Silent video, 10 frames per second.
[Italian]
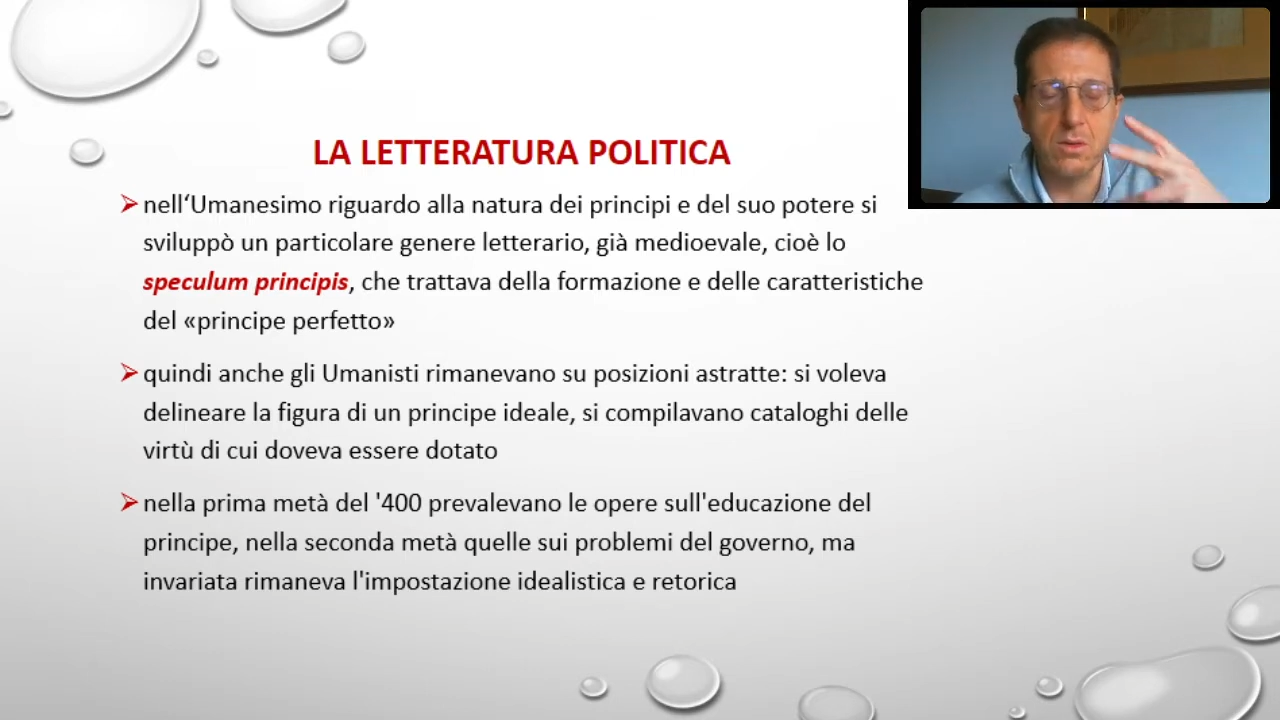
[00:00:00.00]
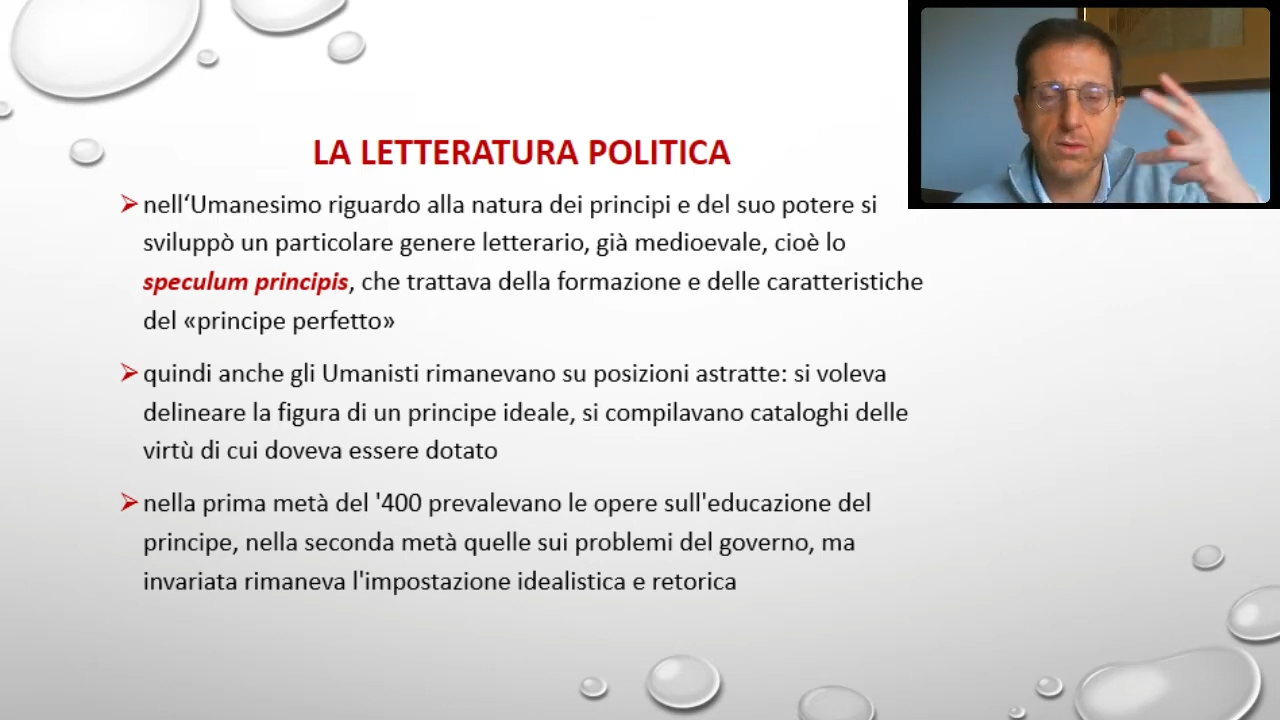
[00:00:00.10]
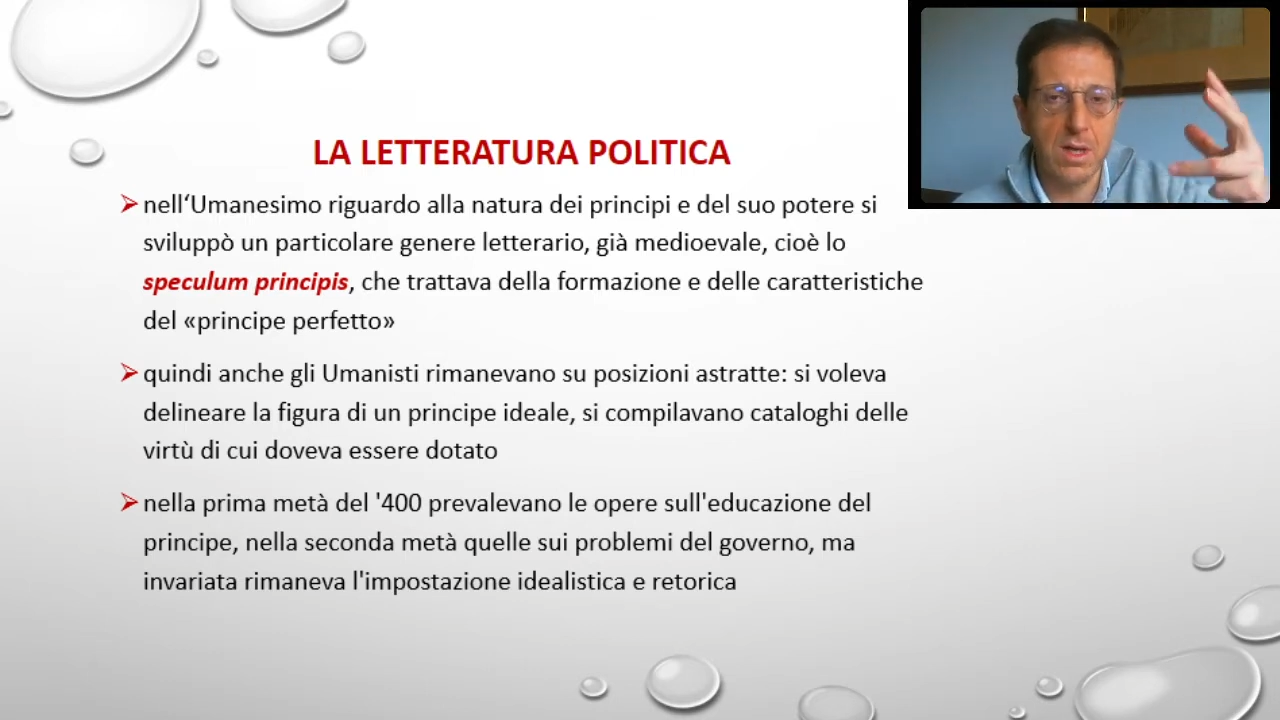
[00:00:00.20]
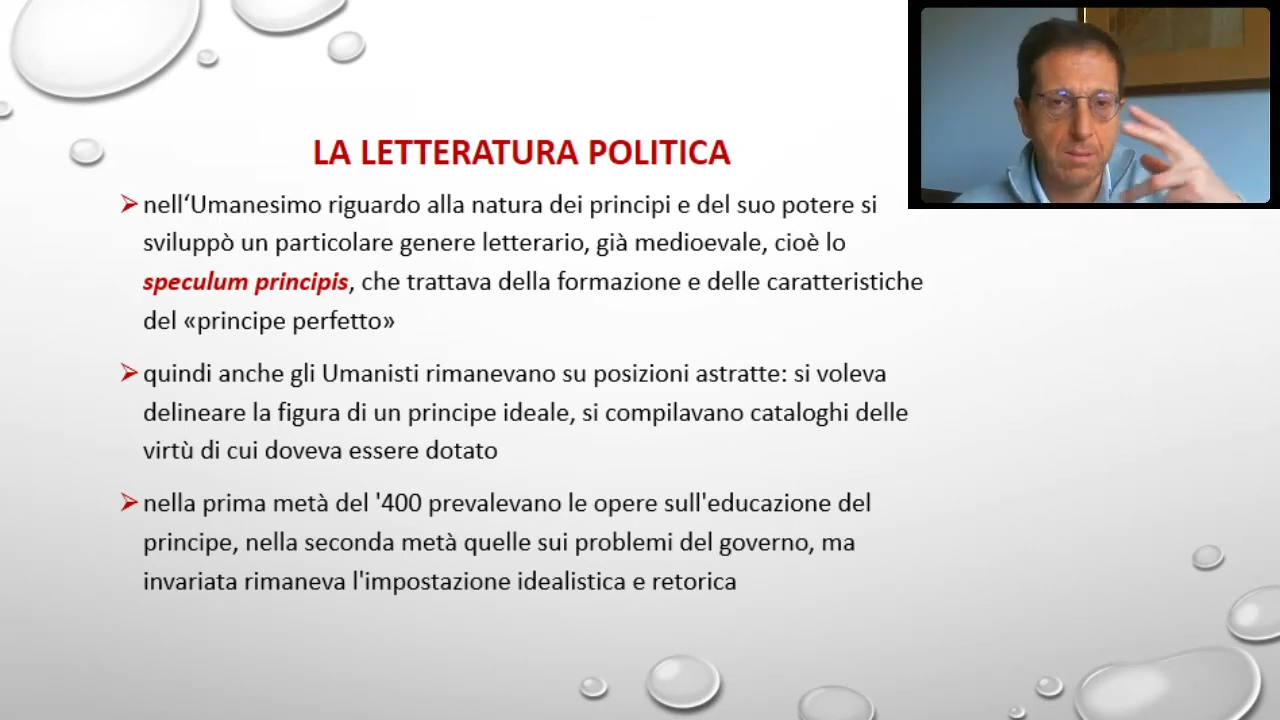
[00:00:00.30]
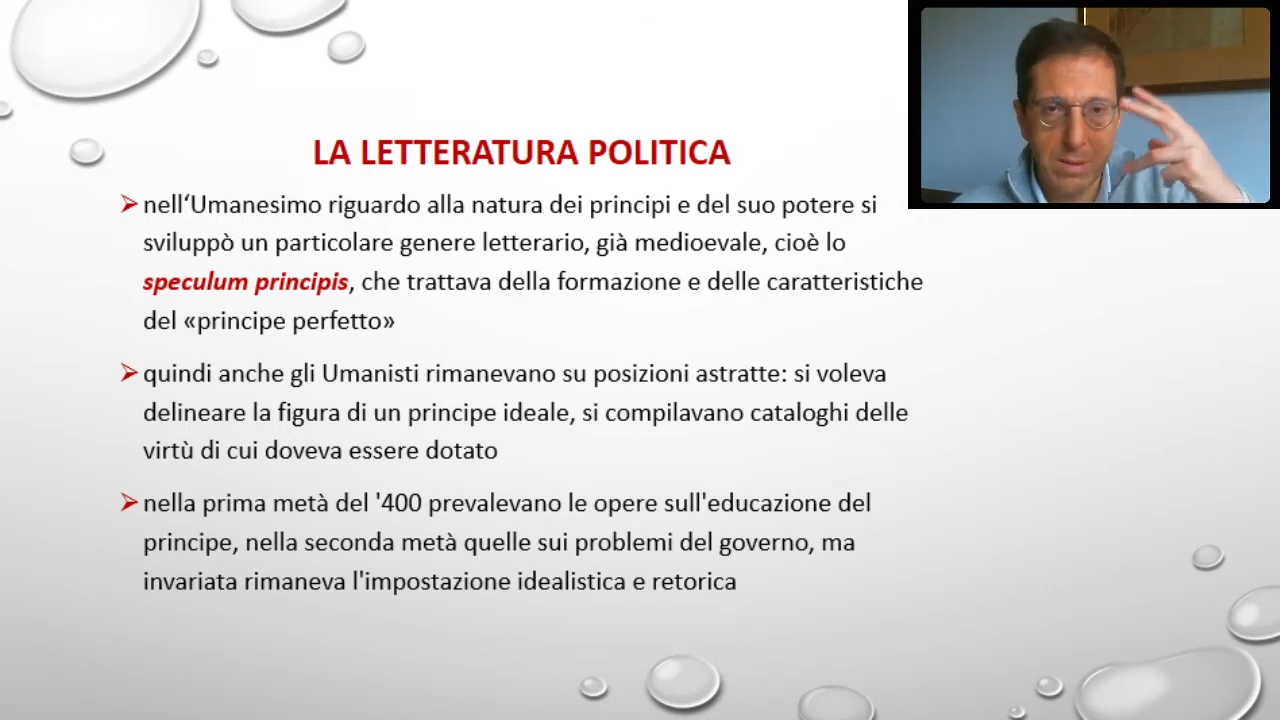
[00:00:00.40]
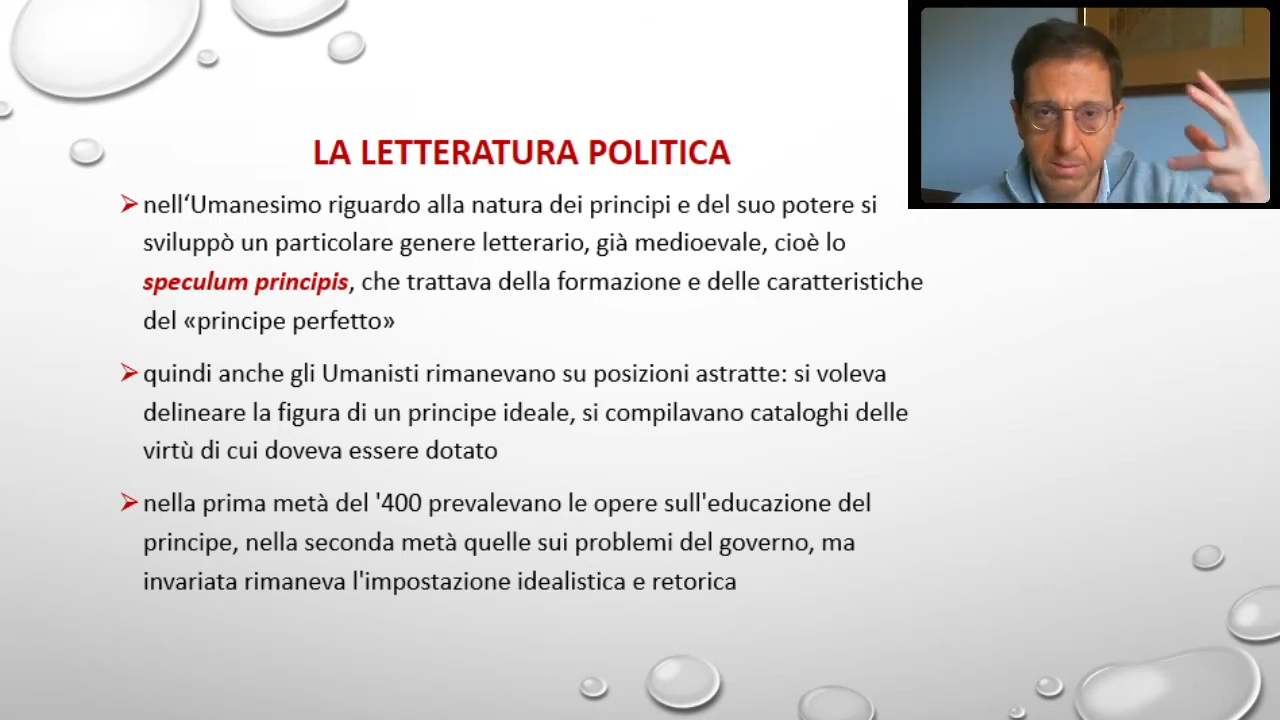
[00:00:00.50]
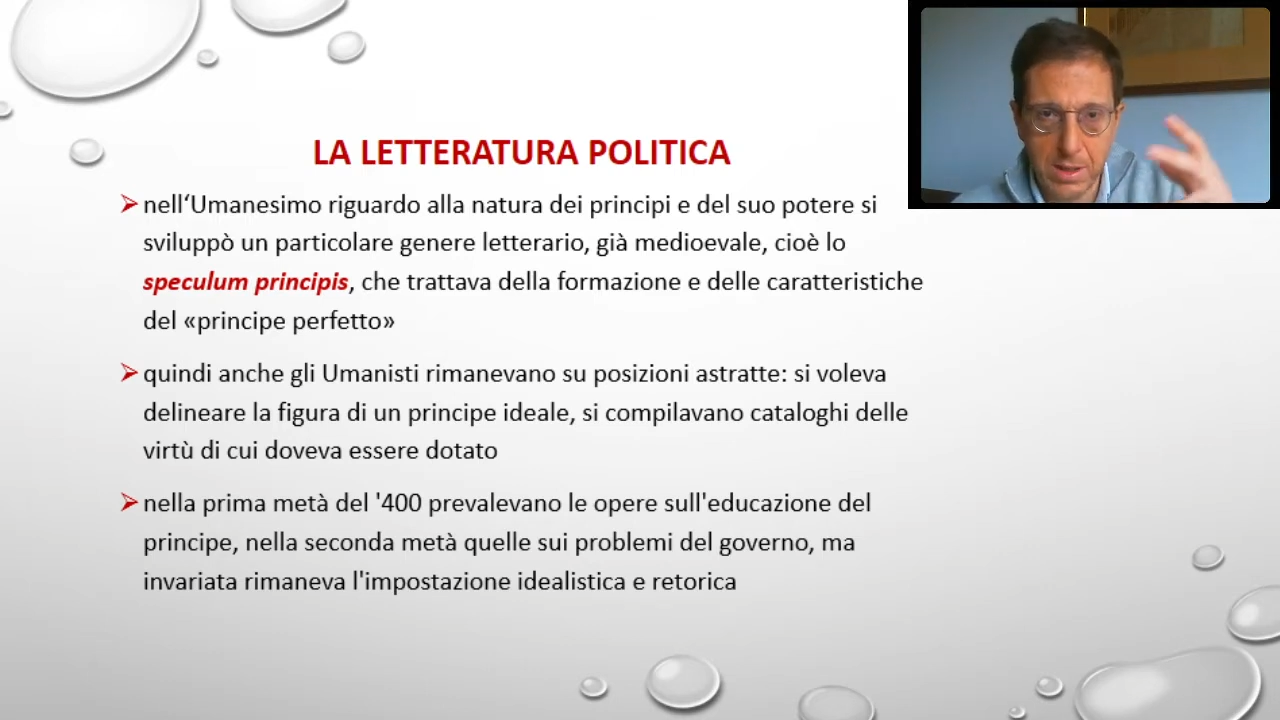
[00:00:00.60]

sono sempre